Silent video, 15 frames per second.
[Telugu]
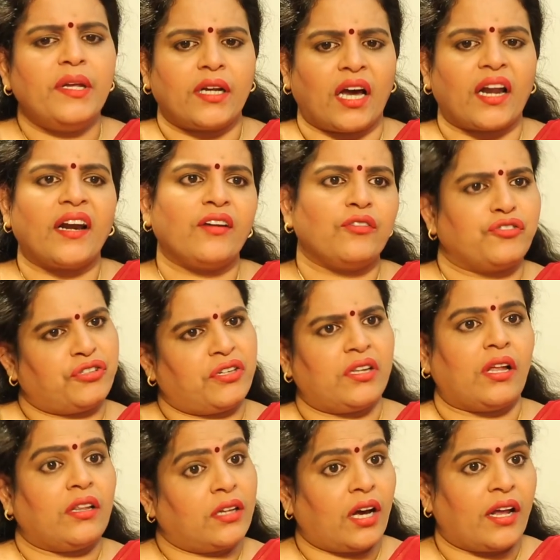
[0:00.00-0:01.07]
మీరు కరాటే వచ్చు
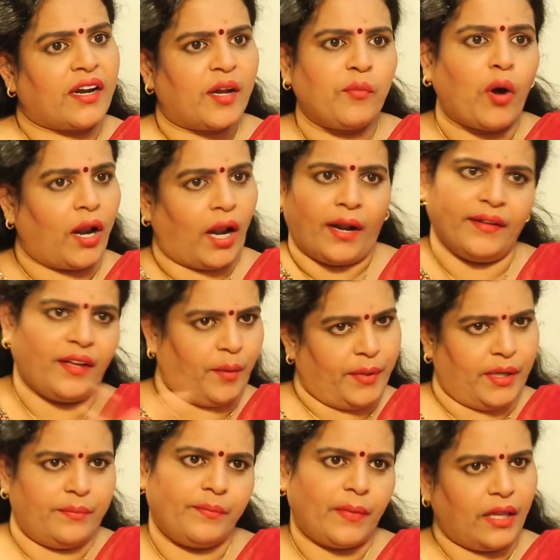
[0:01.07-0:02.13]
కదా అందుకు అనరేమో అని అంది ఆమె